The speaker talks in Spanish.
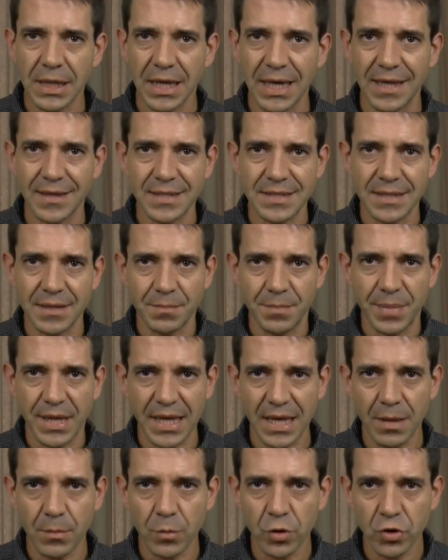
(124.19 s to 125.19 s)
que
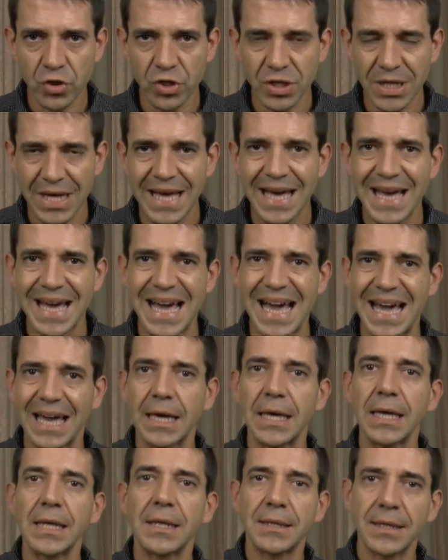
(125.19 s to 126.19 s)
desempeñamos
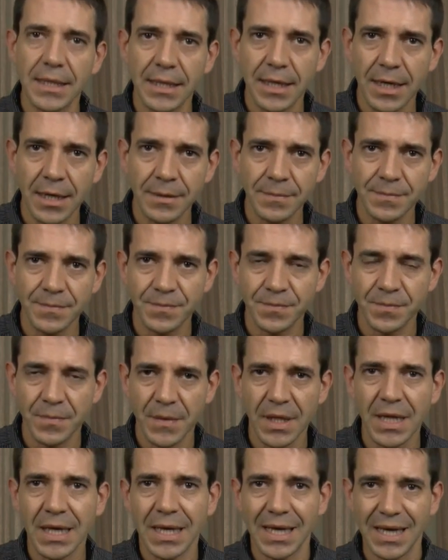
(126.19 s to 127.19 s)
aquel día
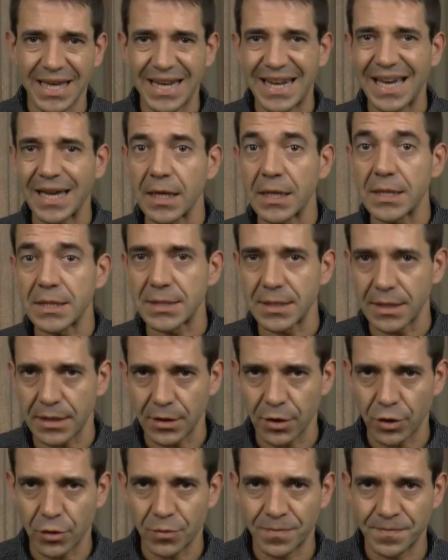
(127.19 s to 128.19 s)
en aquel
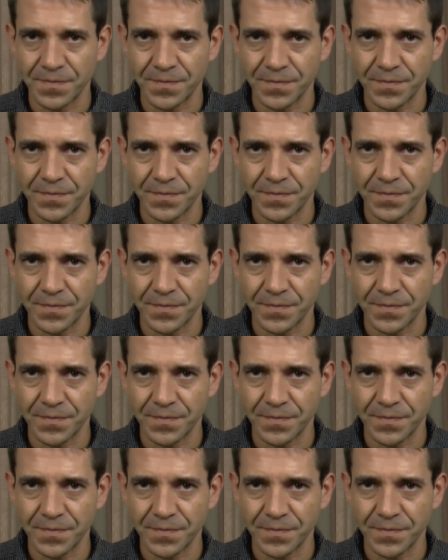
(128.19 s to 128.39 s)
sitio.